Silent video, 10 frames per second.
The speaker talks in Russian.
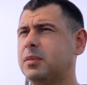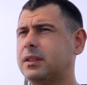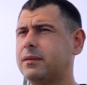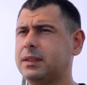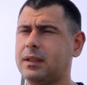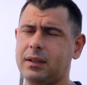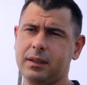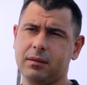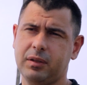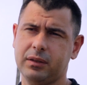быть высота
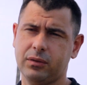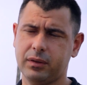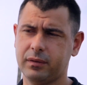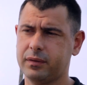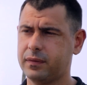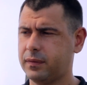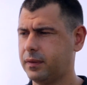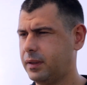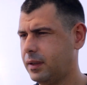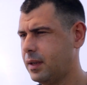теплиц? То есть
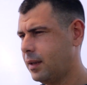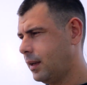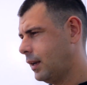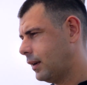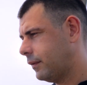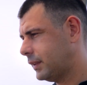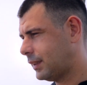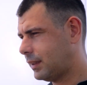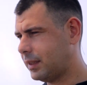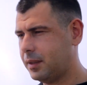Высота